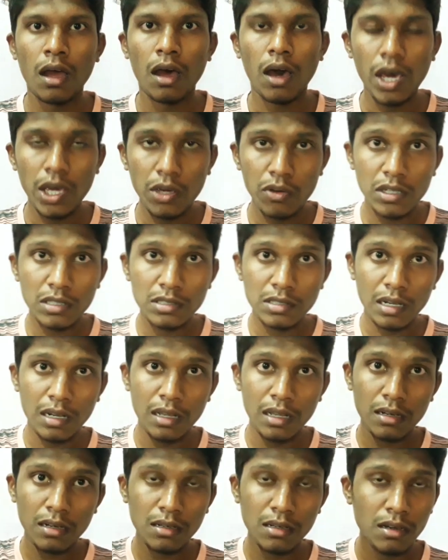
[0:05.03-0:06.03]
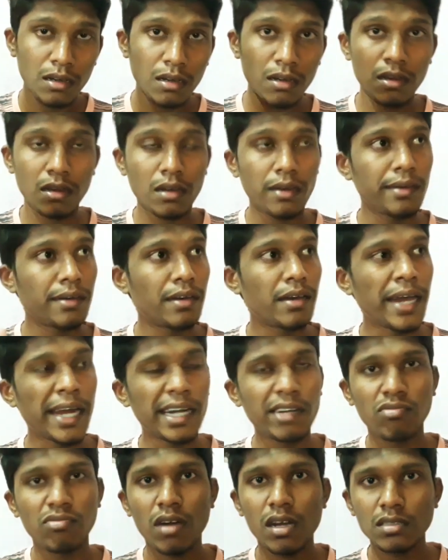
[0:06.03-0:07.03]
ஹை யுவர்ஸ் எல்லாருக்கும்
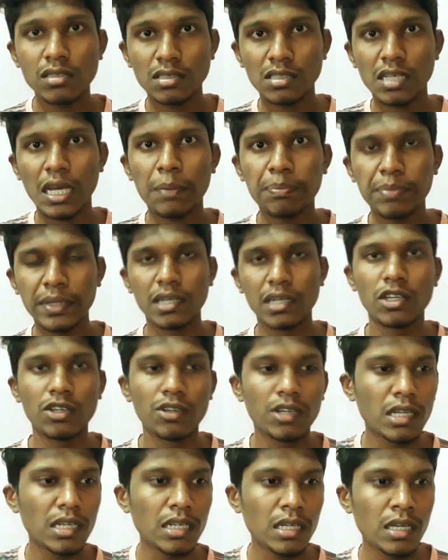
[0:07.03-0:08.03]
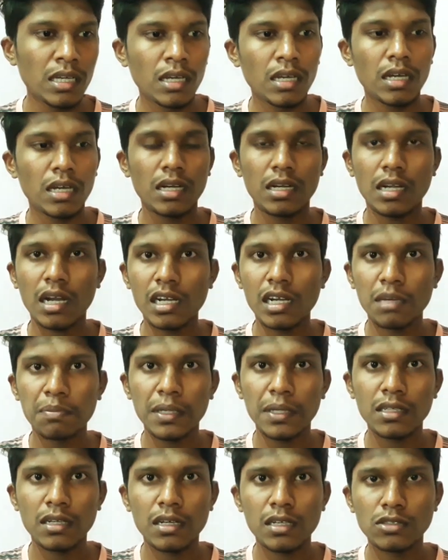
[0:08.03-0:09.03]
அட்வான்ஸ் ஹாப்பி நியூ இயர் நாளைக்கு
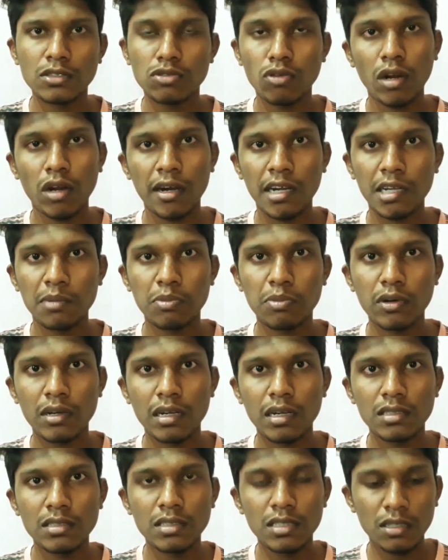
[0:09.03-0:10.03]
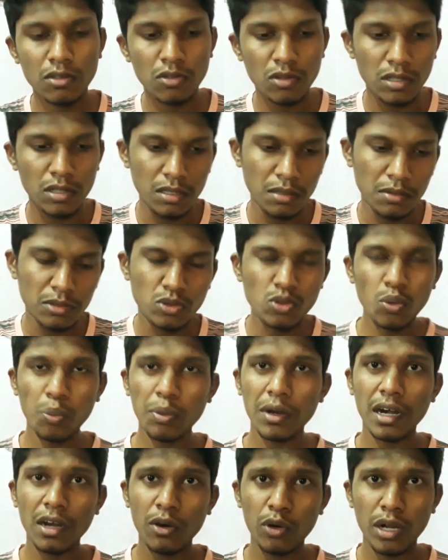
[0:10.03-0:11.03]
பார்த்தீங்கன்னா சூரரை போர்ட்லேருந்து ஒரு
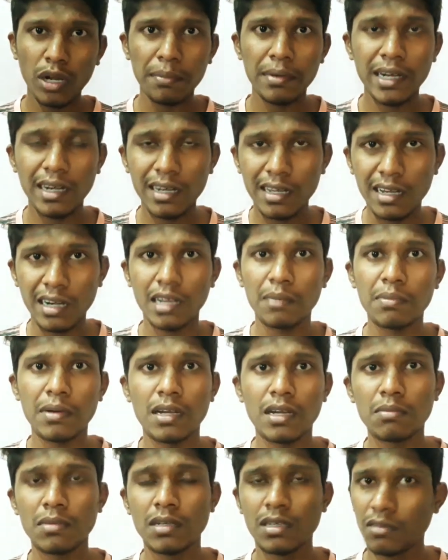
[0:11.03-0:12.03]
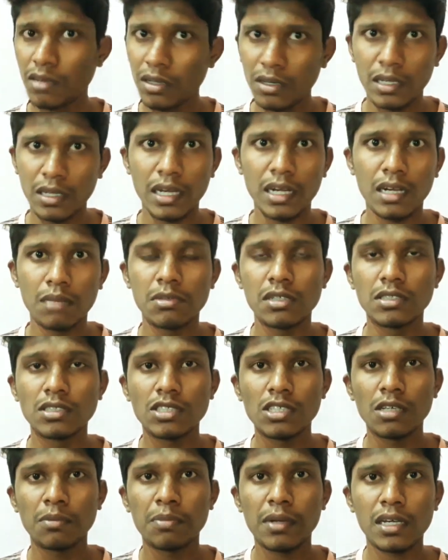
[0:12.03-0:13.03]
சூப்பரான ஒரு அப்டேட் கண்டிப்பாக நம்மளுக்கு வருங்க நம்ம
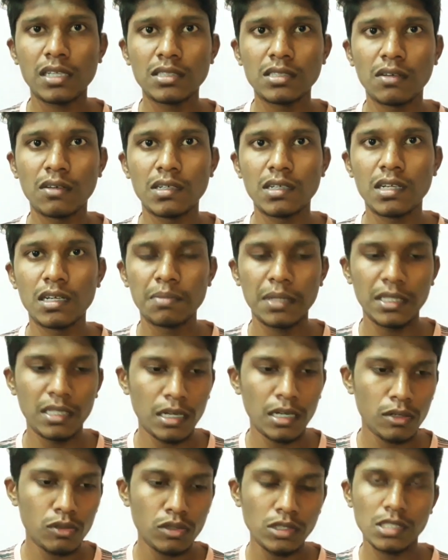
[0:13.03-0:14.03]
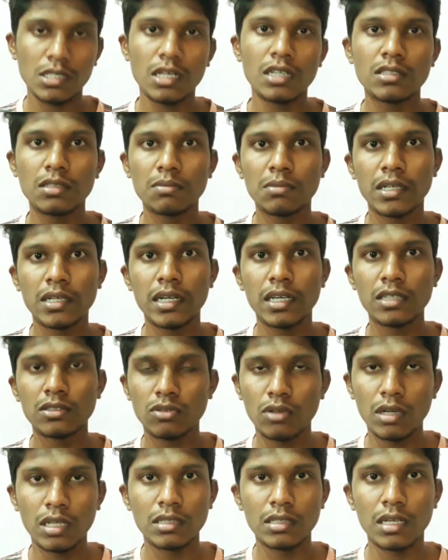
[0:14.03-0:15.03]
ஜி பிரகாஷ் அவர்கள் பார்த்தீங்கன்னா கொஞ்ச நாளுக்கு முன்னாடியே
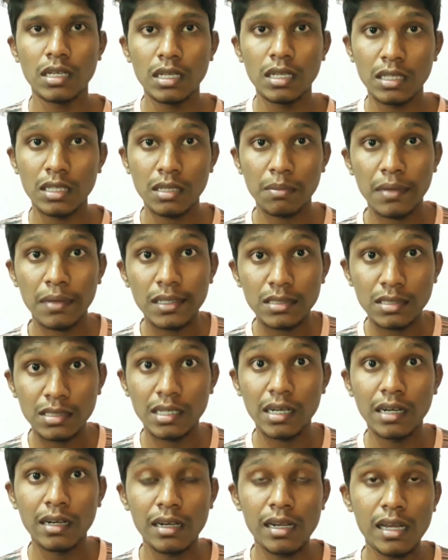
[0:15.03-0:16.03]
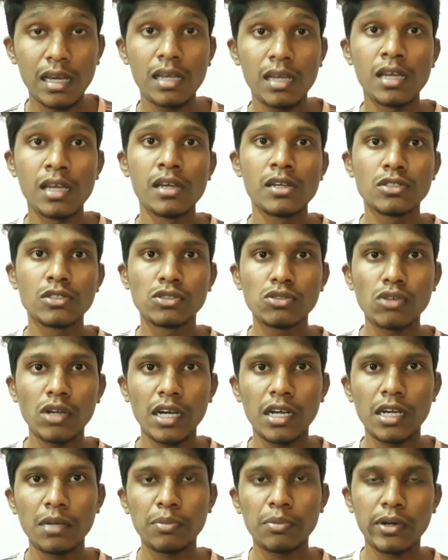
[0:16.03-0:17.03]
சொல்லியிருந்தாரு இந்த மாதம் எண்டில்
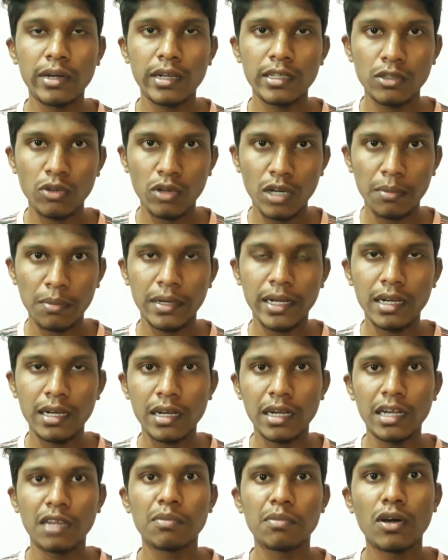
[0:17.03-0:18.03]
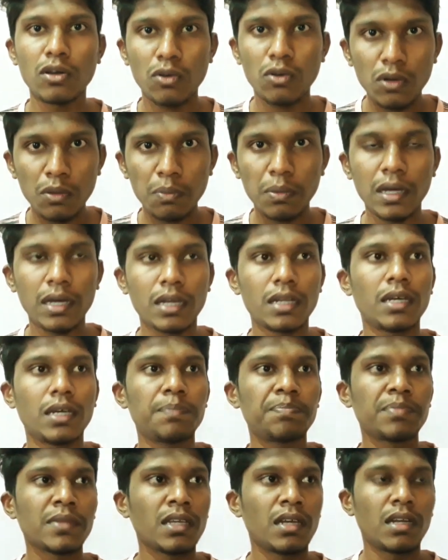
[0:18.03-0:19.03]
சூரரை போர்ட்லேருந்து ஒரு அப்டேட் கண்டிப்பாக கொடுப்பாங்கன்னு
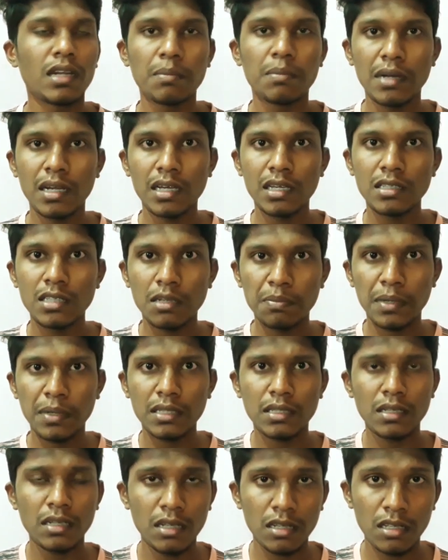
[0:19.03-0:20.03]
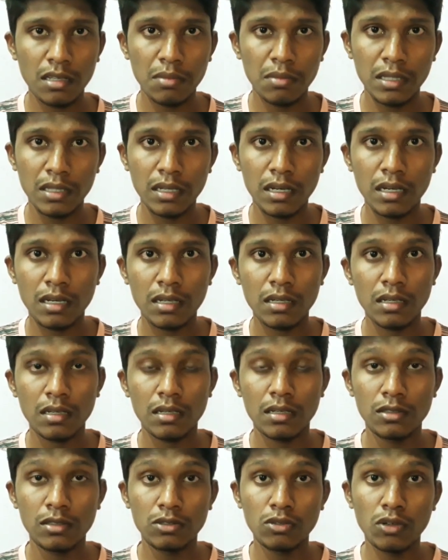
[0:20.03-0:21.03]
நம்மளாம் எதிர்பார்த்துனது பார்த்தீங்கன்னா
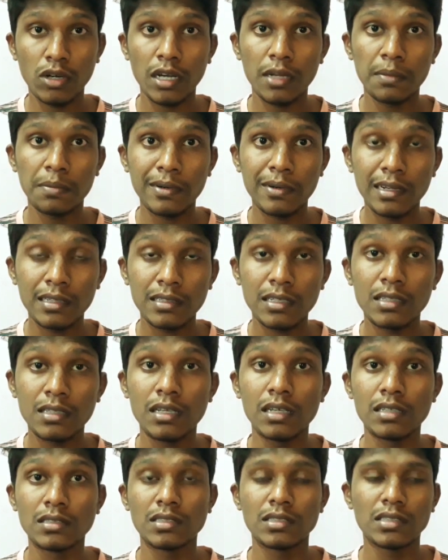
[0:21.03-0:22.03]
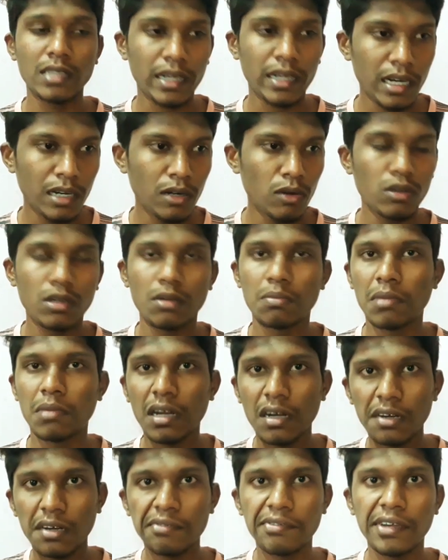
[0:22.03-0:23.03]
சூரரை போர்ட்லேருந்து அந்த செகண்ட் லுக்
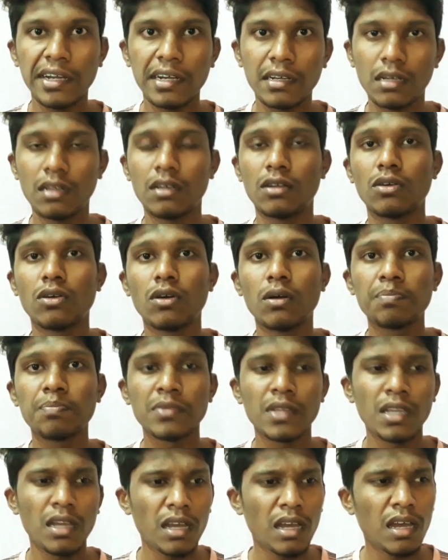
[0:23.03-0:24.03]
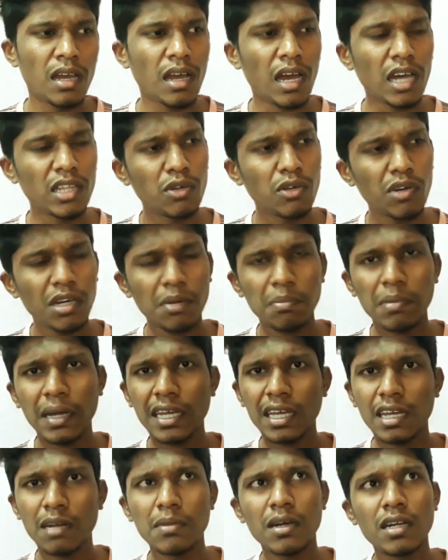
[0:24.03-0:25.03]
மரண வெயிட்டிங் இருக்கும் அதை விட
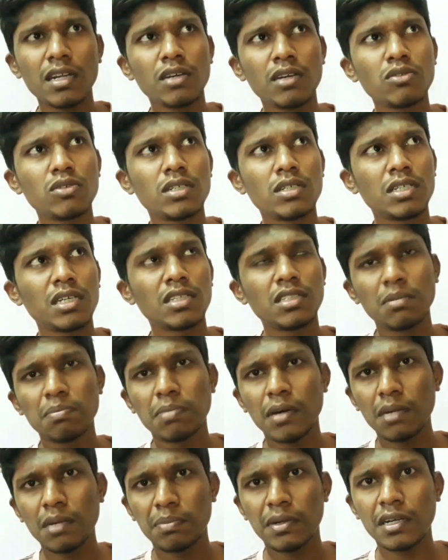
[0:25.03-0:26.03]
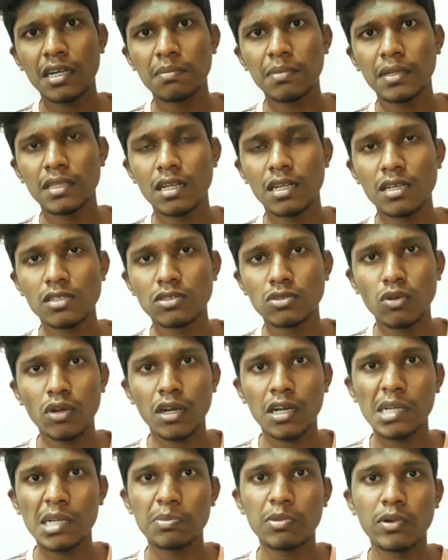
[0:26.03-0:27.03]
பயங்கரமான ஒரு எதிர்பார்ப்பு என்னன்னு பார்த்தீங்கன்னா
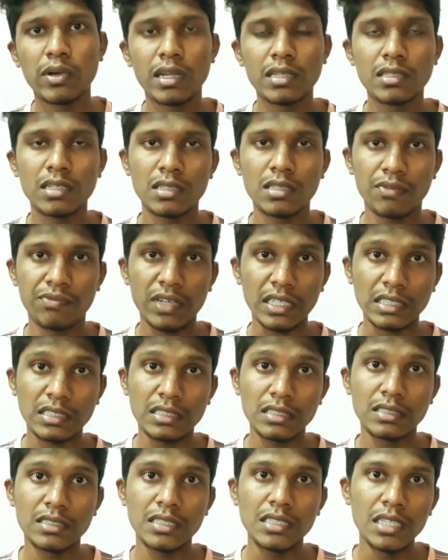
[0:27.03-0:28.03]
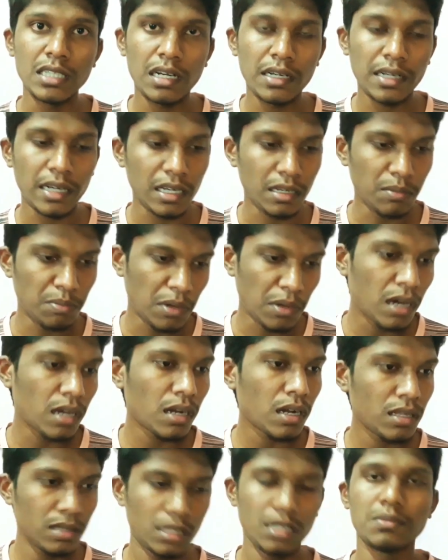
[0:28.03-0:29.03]
சூரரைப்பூர்லேருந்து அந்த ஃபஸ்ட்டு சிங்கிள் ட்ராக்
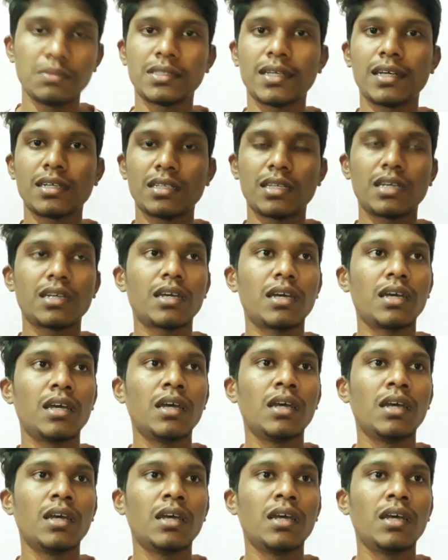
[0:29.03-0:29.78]
மாரா தீம் சாங் தாங்க